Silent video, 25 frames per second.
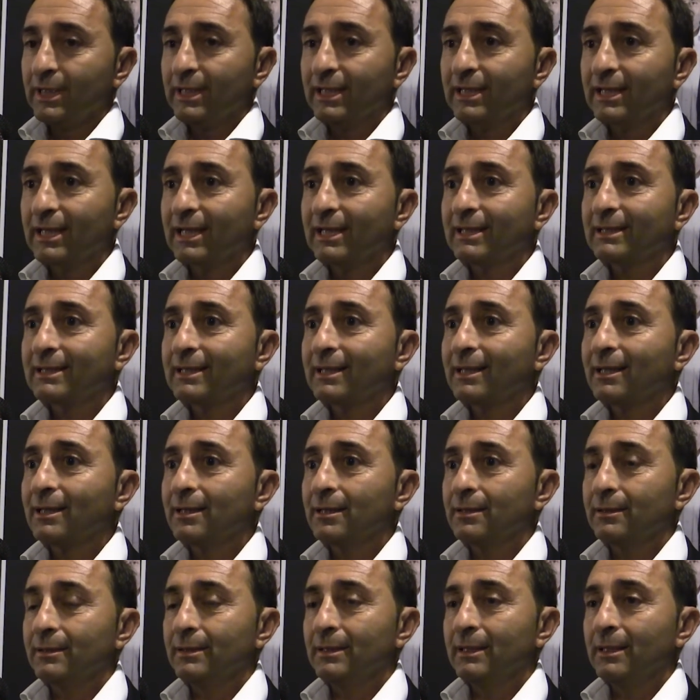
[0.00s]
In
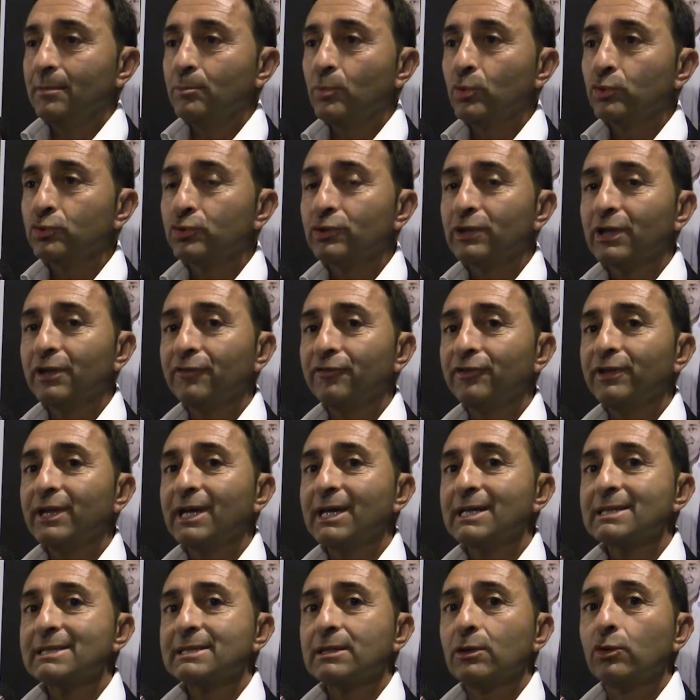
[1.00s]
realtà nel mondo della
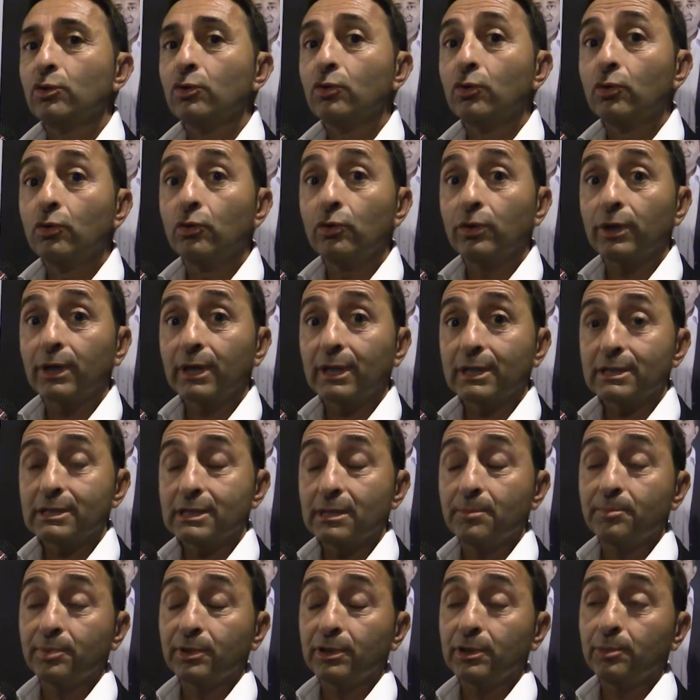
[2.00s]
finanza occorre
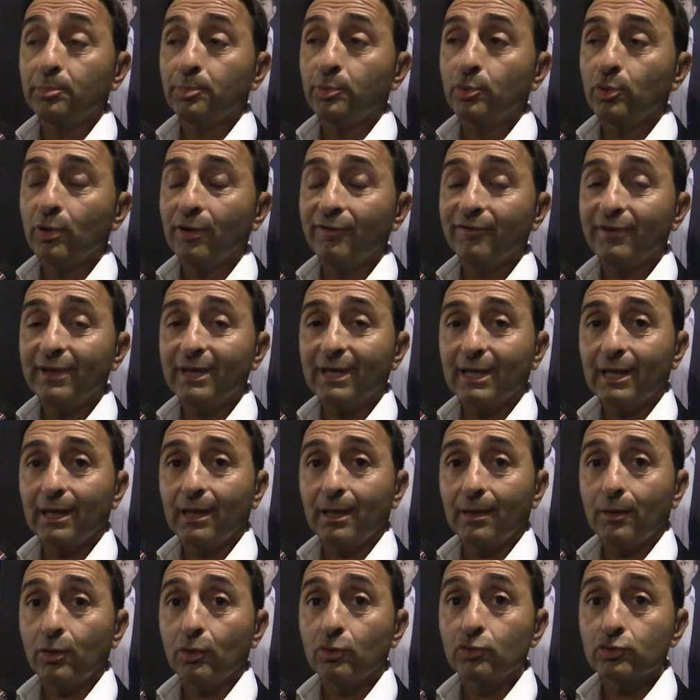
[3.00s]
sempre di più
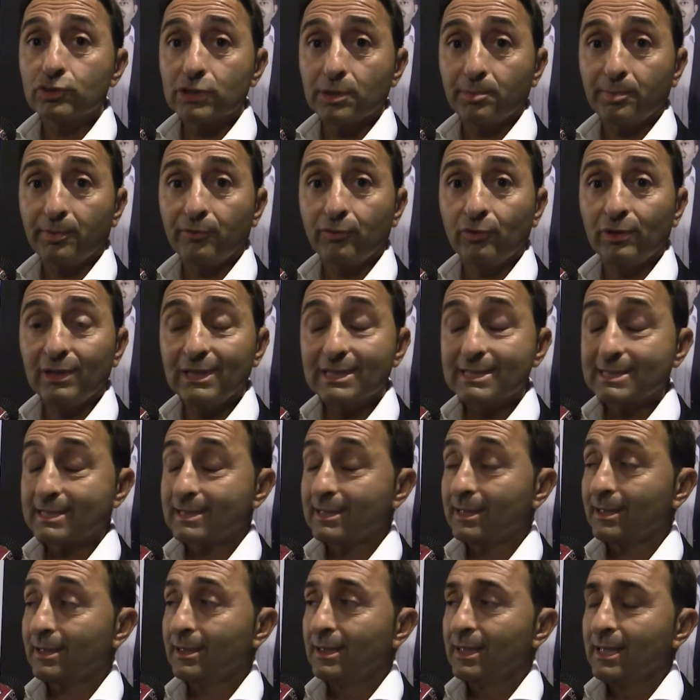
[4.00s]
avere
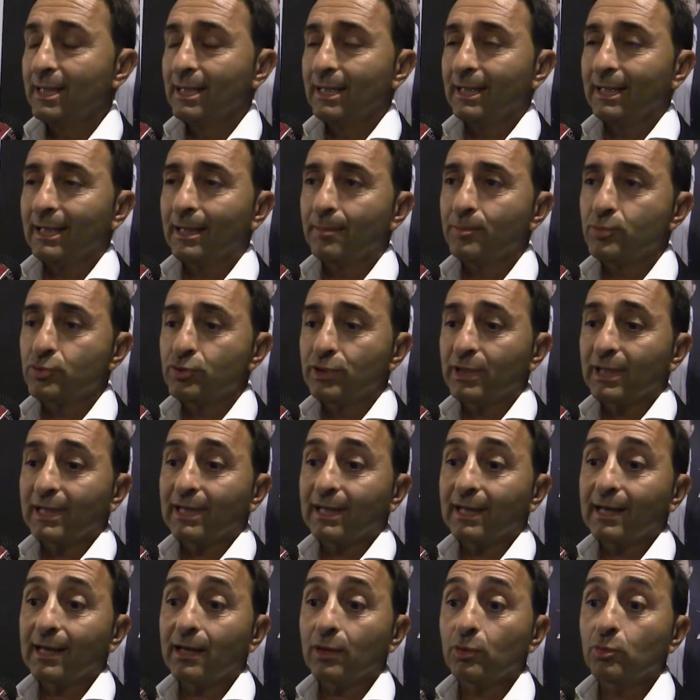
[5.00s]
consapevolezza che bisogna
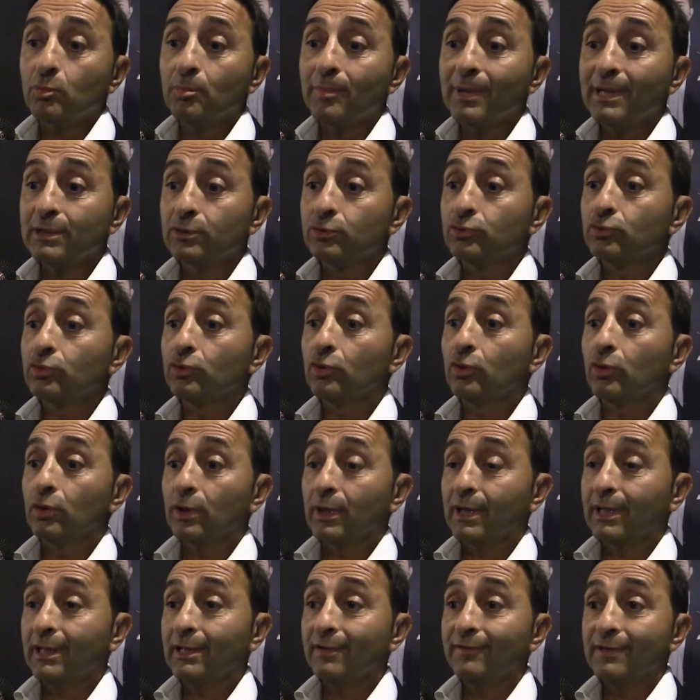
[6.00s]
creare un metodo
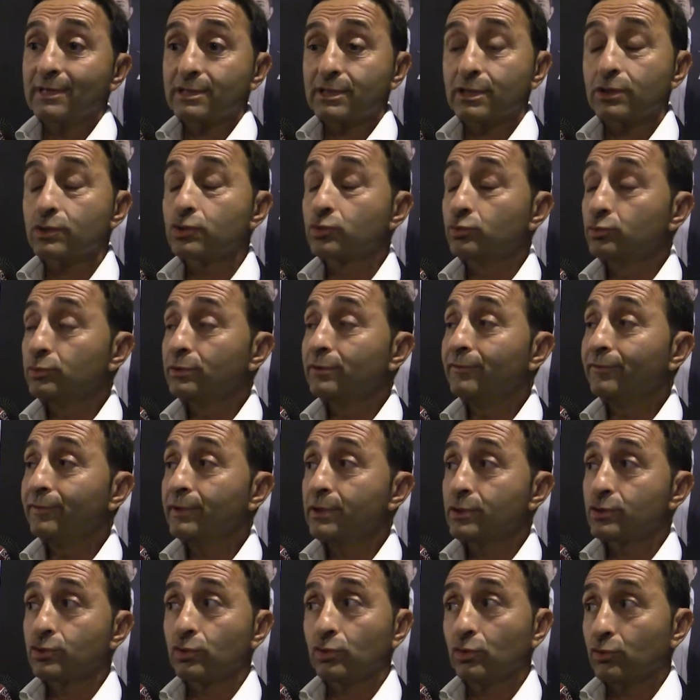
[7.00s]
che deve essere
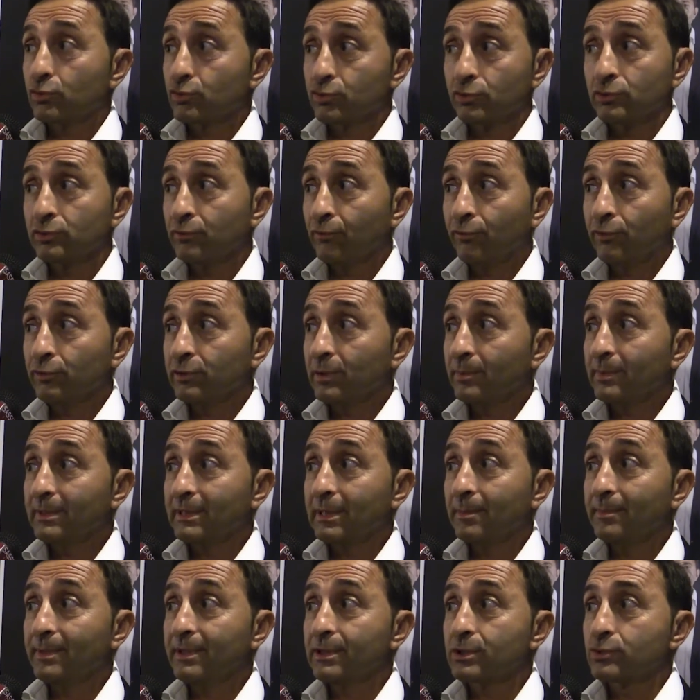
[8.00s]
suddiviso
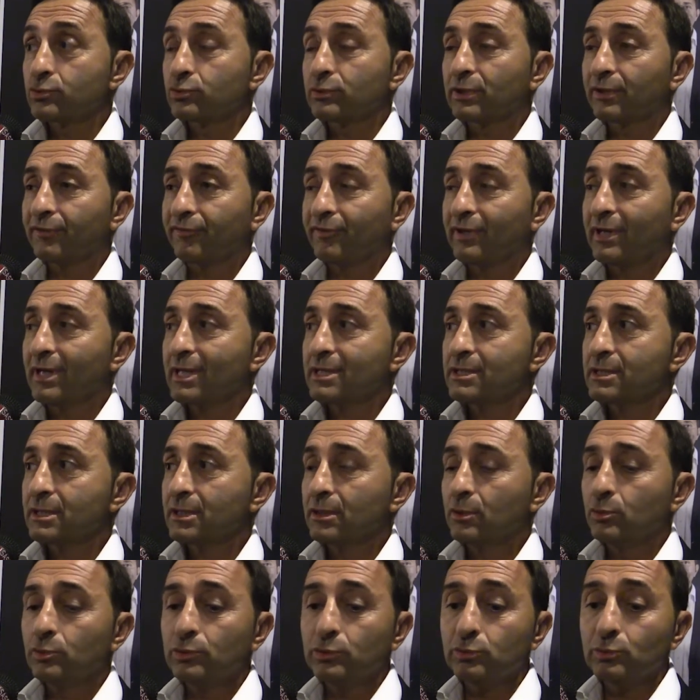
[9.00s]
fondamentalmente su tre fasi,
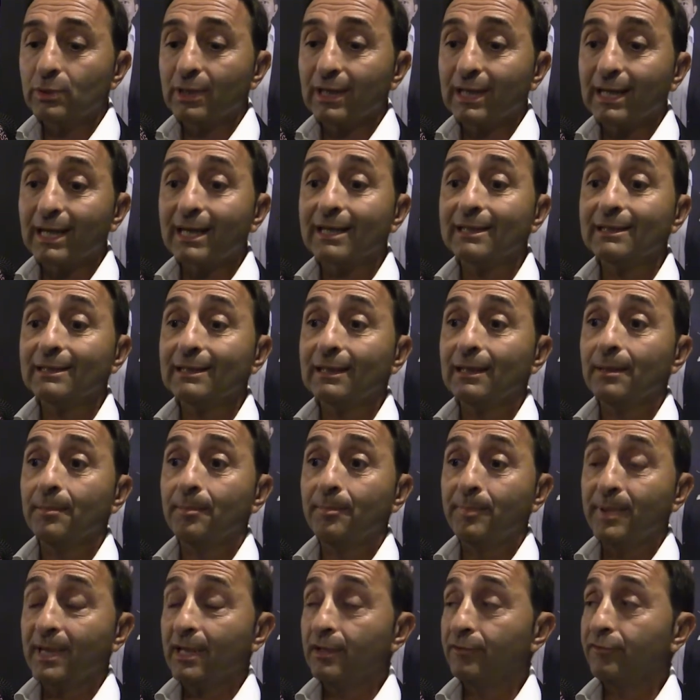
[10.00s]
quindi una grande
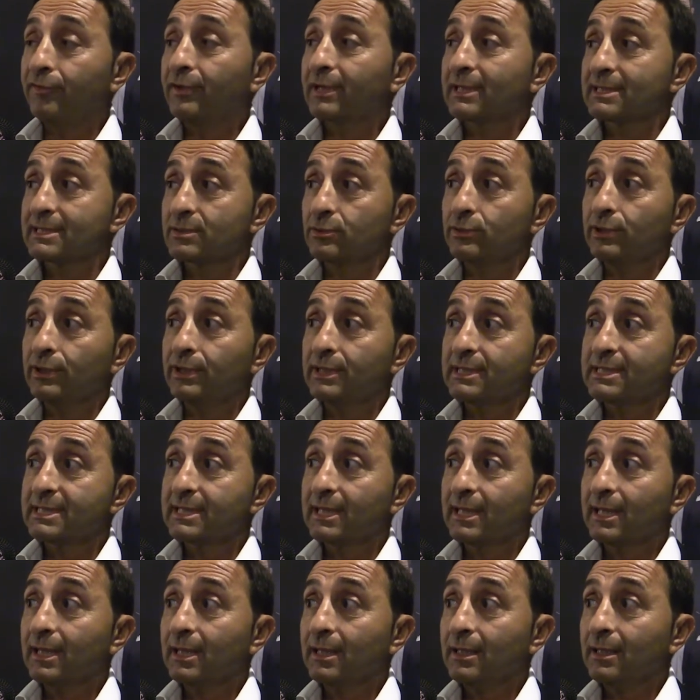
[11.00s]
pianificazione
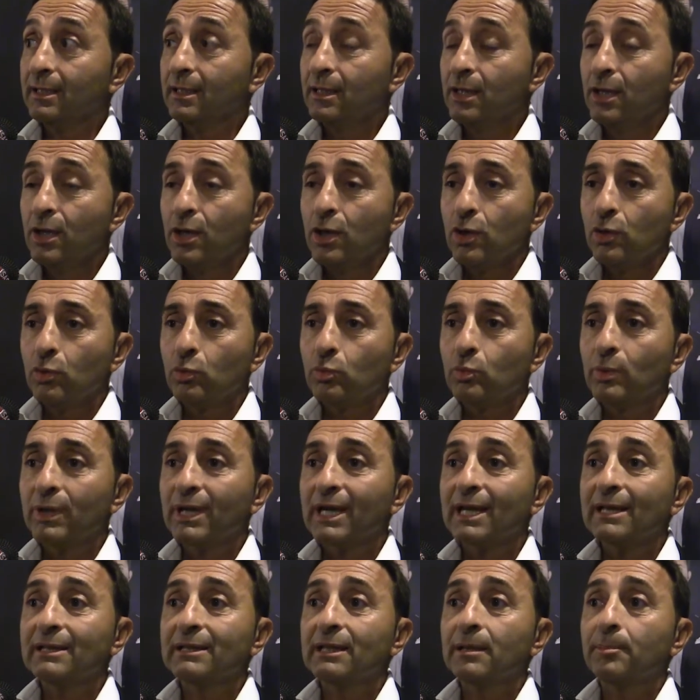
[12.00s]
iniziale, un
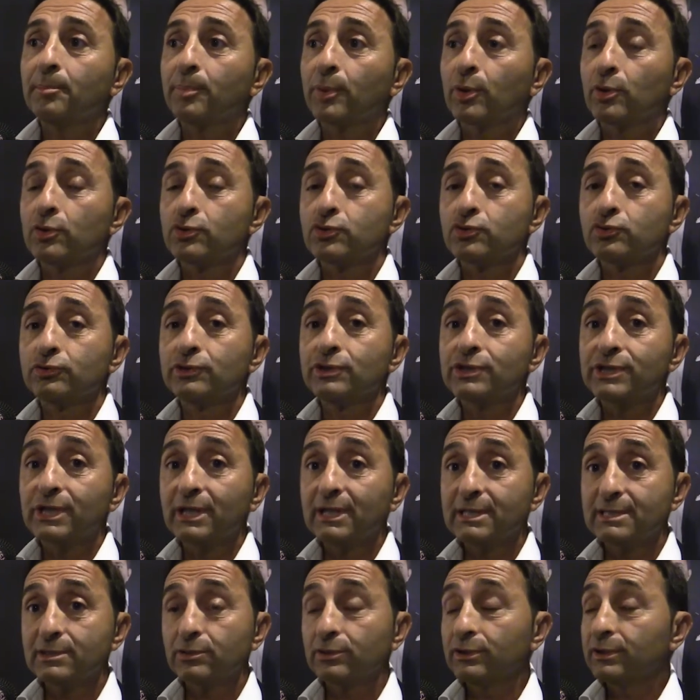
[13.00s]
grande approccio di
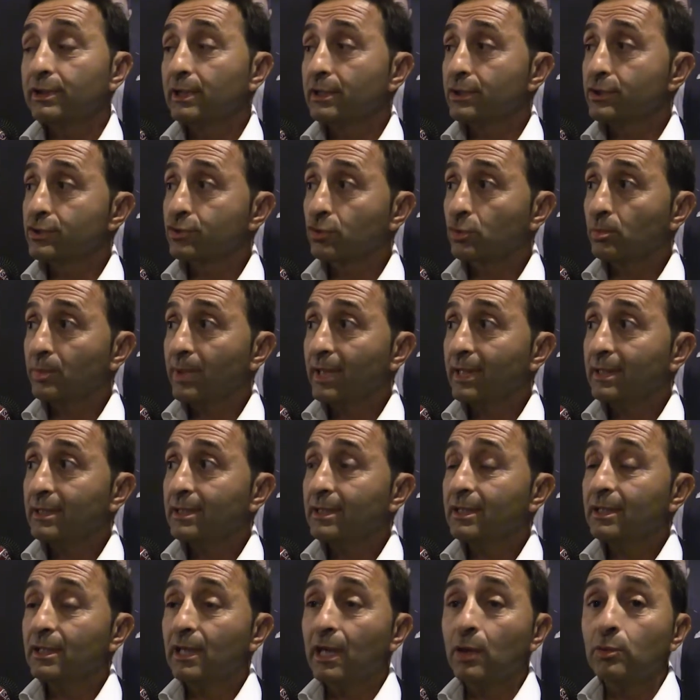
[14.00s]
selezione degli
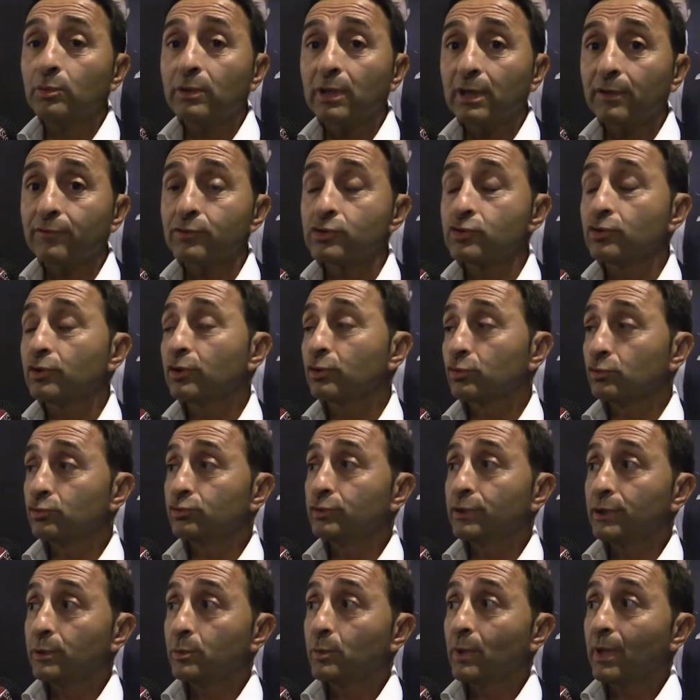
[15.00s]
strumenti e una revisione
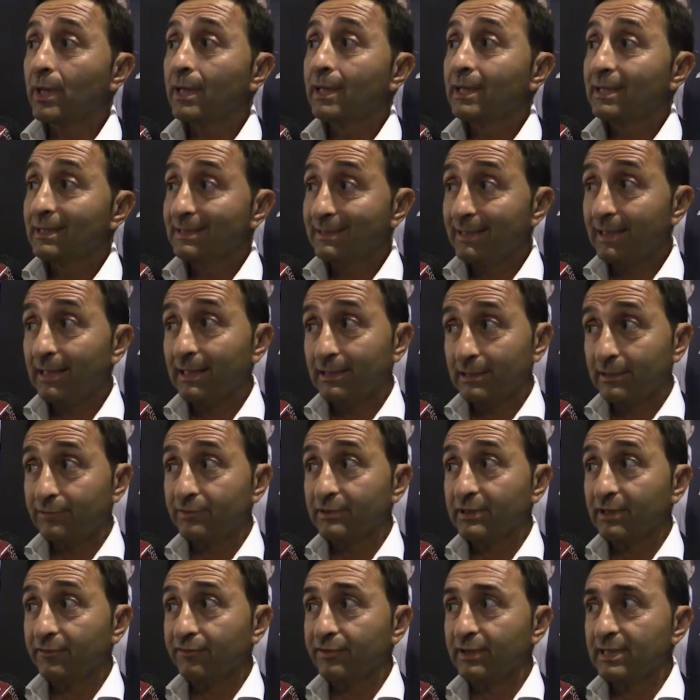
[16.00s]
continua delle
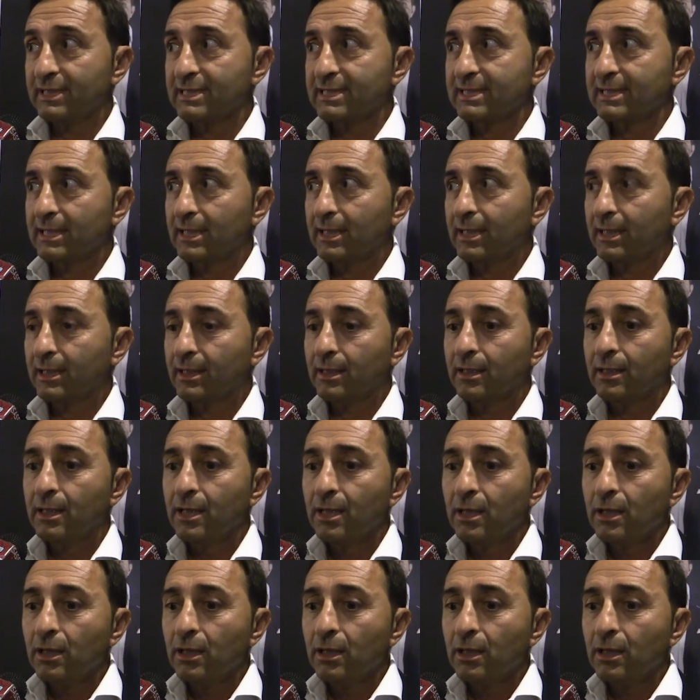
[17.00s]
attività finanziarie.